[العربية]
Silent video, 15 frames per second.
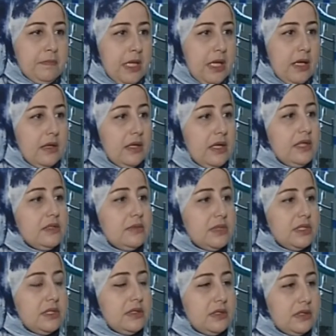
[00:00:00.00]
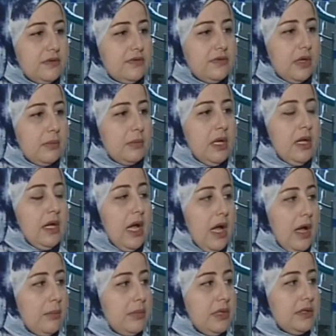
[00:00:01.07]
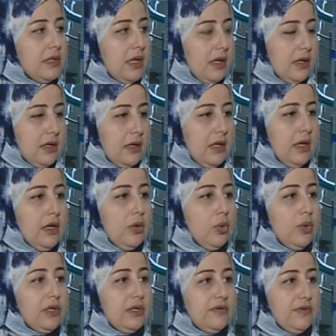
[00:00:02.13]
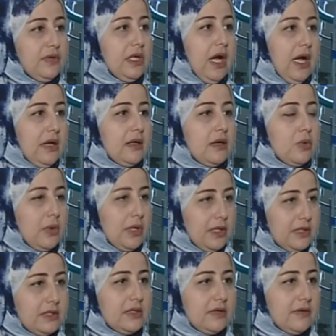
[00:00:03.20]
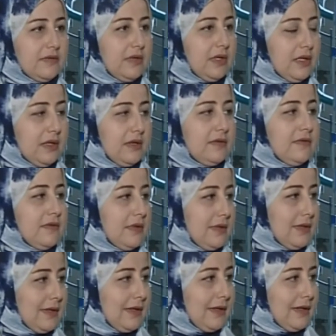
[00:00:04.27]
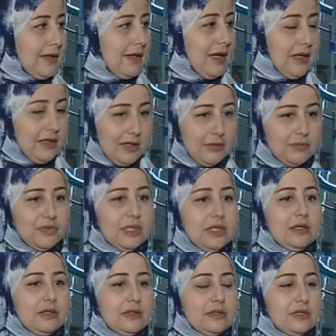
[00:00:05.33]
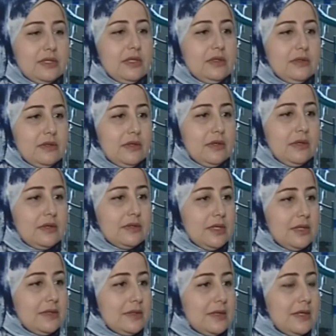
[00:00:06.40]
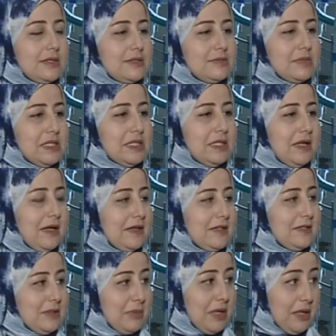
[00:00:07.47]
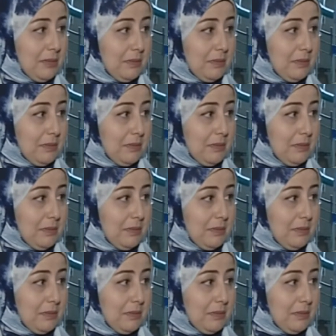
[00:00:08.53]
إن لازم الست تفهم أهميتها إيه وإن في حاجة كويسة فعلا في الأيام دي إن الست سيادة الرئيس مديها اهتمام